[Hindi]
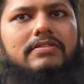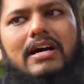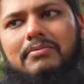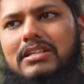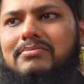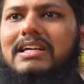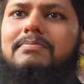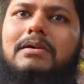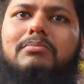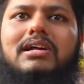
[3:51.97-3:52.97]
कि फैमिली में एक
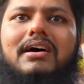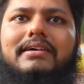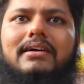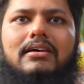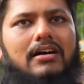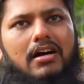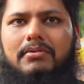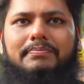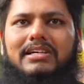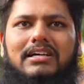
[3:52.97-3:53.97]
मेंबर आ गया अब
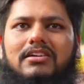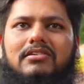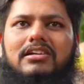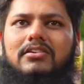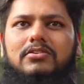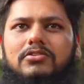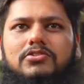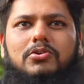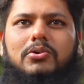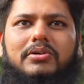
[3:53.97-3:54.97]
अपने घर वाले लोग
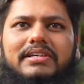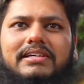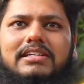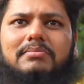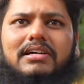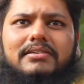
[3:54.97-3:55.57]
को छोड़ोगे नहीं